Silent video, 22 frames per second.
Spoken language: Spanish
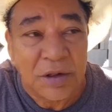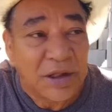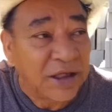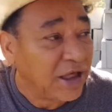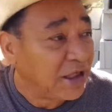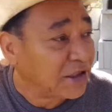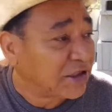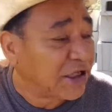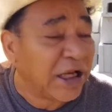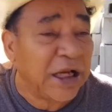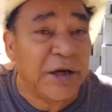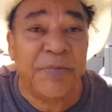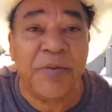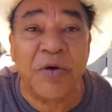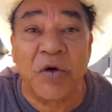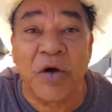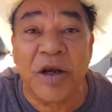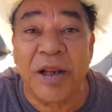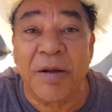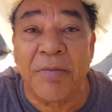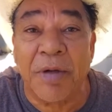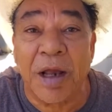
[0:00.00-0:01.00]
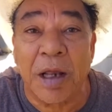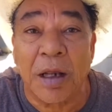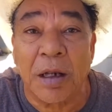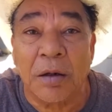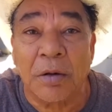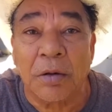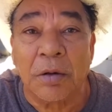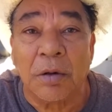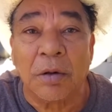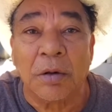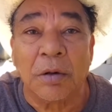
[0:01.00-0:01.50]
Ese es el problema.
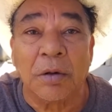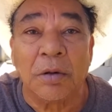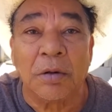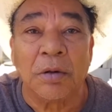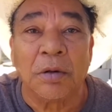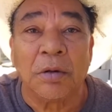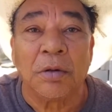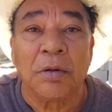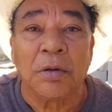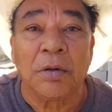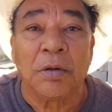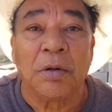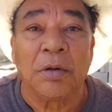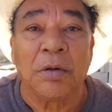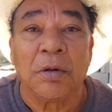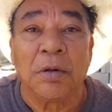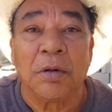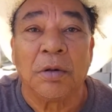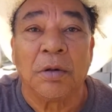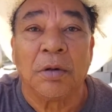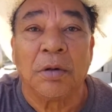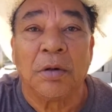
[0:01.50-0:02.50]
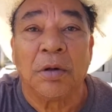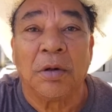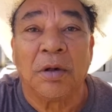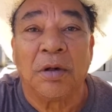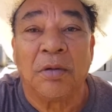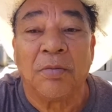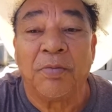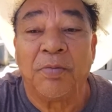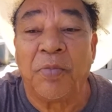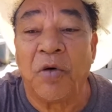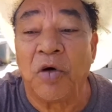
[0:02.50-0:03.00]
Doblemente pecado, hermano
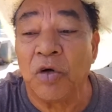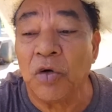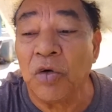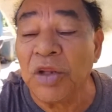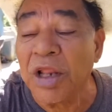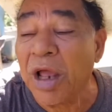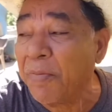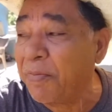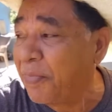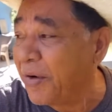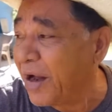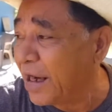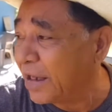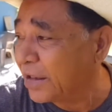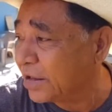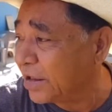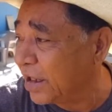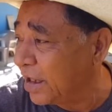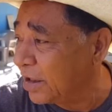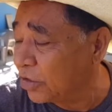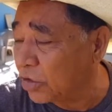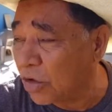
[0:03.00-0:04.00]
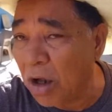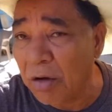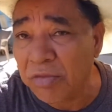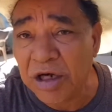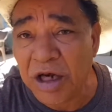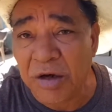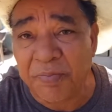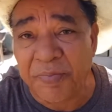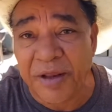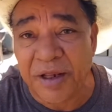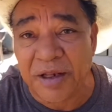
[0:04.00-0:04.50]
Blas. Por una parte es
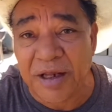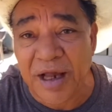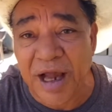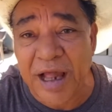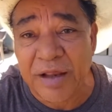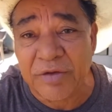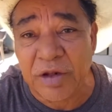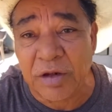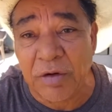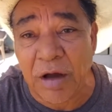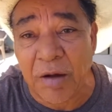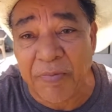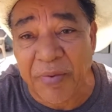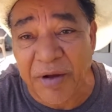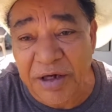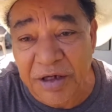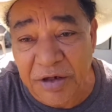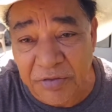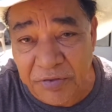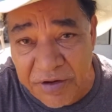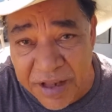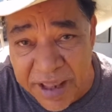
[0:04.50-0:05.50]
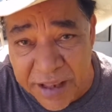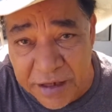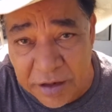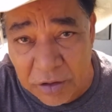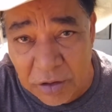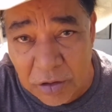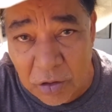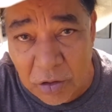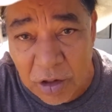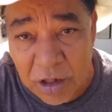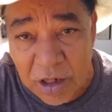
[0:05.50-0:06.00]
doble el pecado y va para el
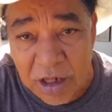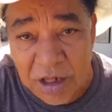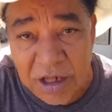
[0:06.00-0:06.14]
infierno.